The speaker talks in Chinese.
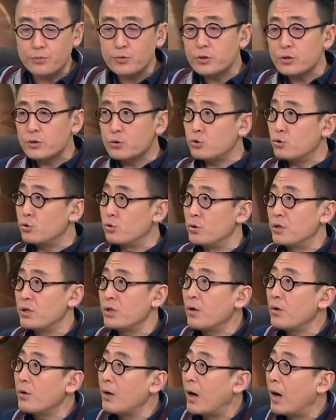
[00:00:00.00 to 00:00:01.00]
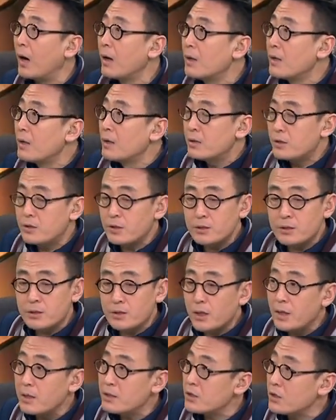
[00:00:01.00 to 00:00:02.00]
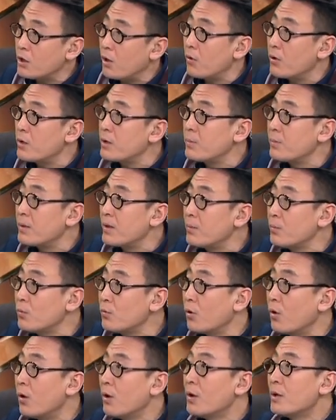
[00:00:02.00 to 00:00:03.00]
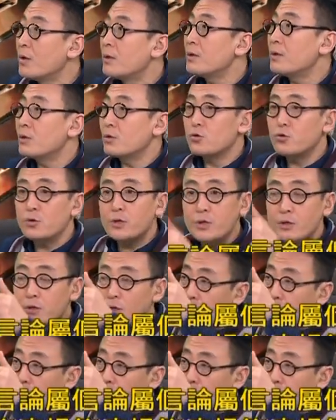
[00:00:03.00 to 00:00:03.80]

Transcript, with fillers: 不是取消啊，甚至还巧立名目，弄出一个